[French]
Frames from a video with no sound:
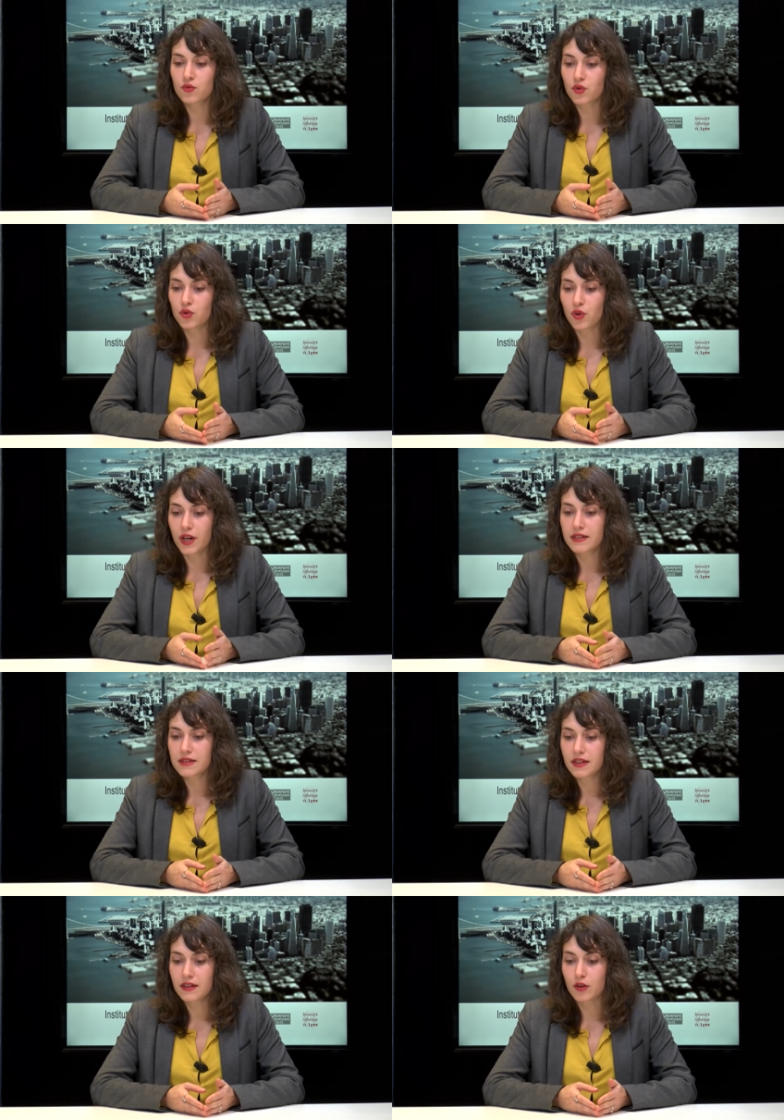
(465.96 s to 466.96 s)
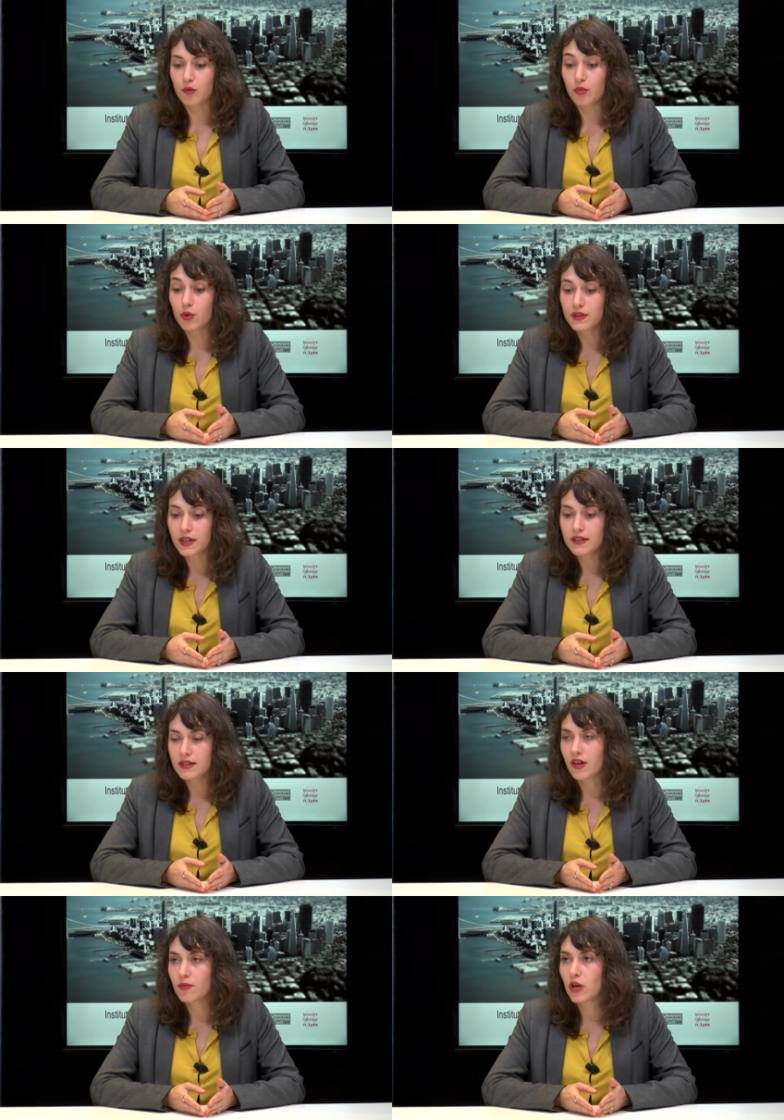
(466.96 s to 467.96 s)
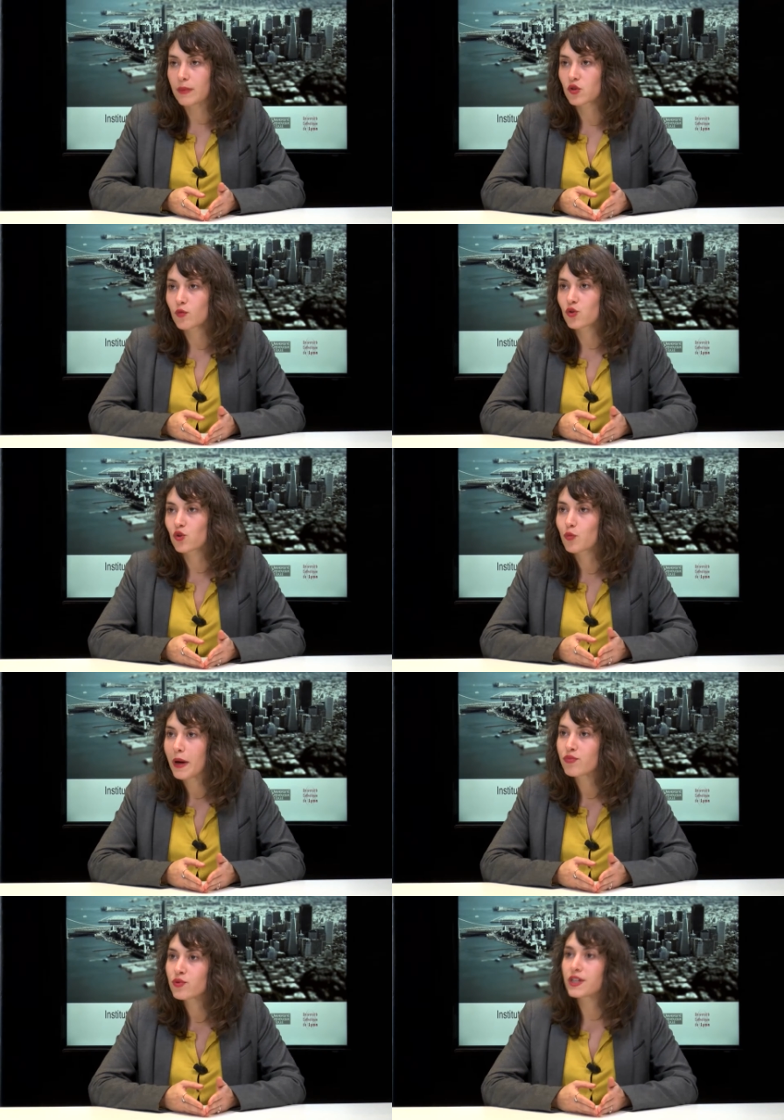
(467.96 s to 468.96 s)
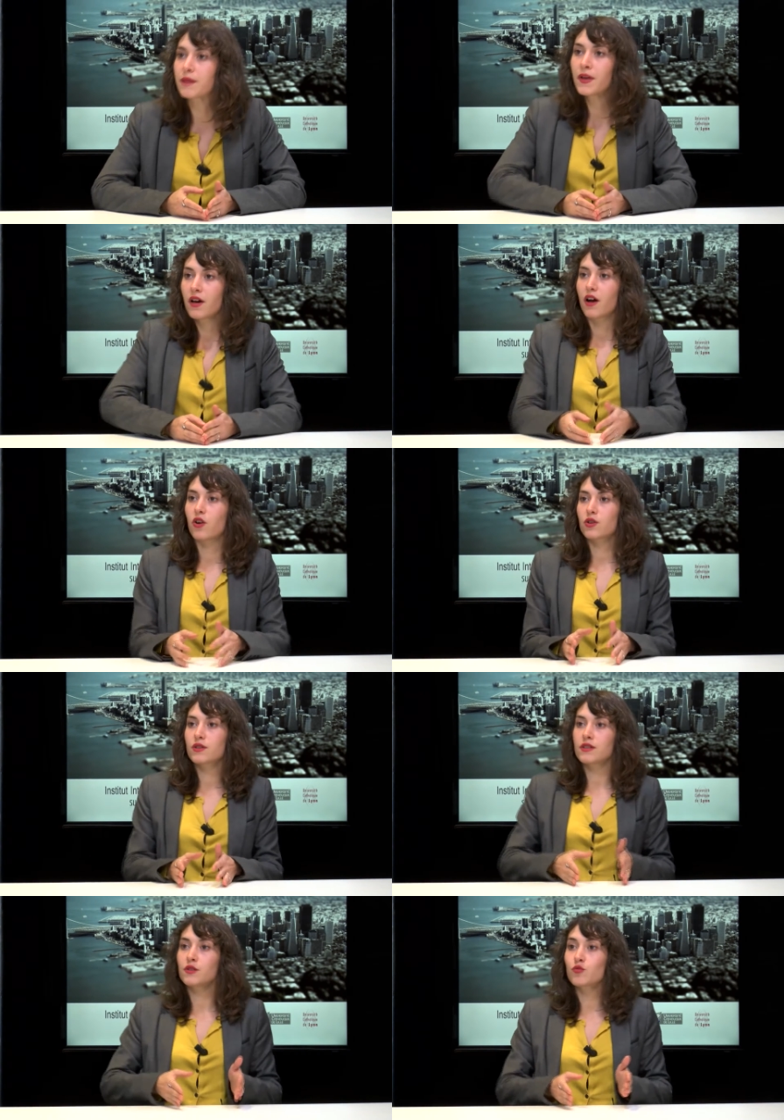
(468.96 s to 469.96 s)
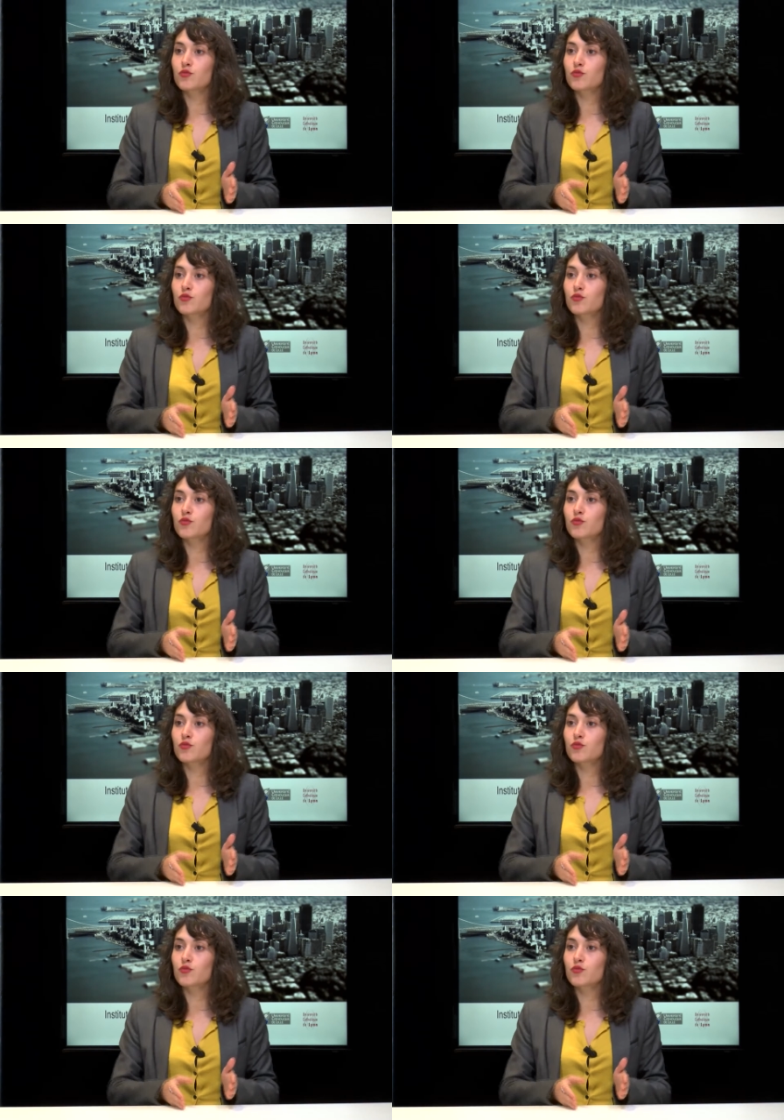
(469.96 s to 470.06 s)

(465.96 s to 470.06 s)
de, rester bloqué, c'est vraiment absolument de ne pas hmm. bouger. Alors que si on